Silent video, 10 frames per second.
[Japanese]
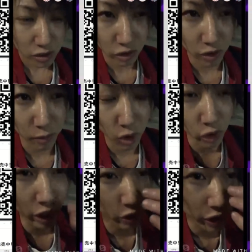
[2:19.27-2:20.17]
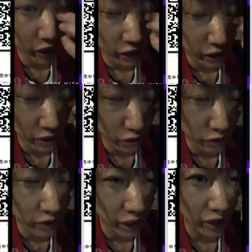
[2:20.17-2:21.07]
そうもうこれこれに
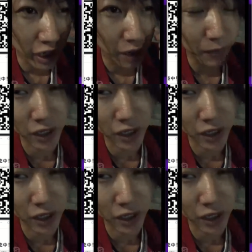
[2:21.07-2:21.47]
言うねんだか